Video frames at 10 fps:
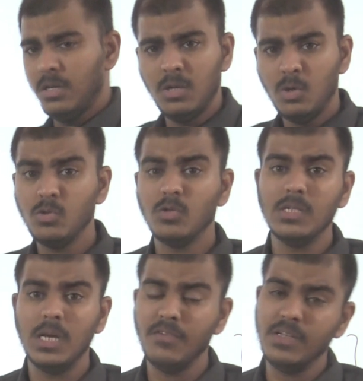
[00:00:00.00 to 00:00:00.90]
టూ
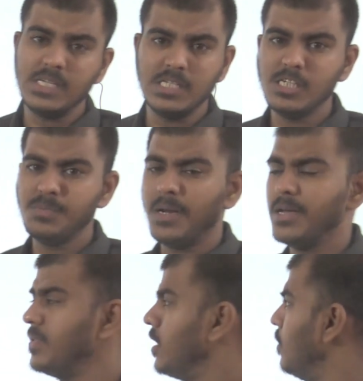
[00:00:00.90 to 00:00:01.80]
థౌజండ్ లెవెన్ సెన్సెస్
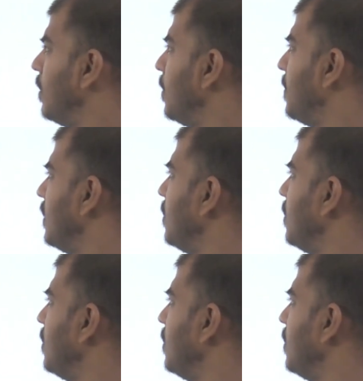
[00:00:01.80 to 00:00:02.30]
ప్రకారం ఎందుకంటే మనకి ప్రతి